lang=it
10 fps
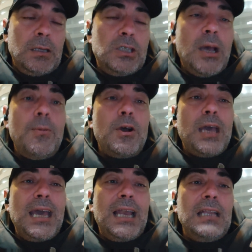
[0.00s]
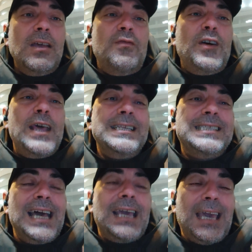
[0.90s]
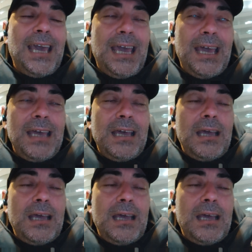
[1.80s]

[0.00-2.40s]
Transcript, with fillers: diciamo che la differenza è che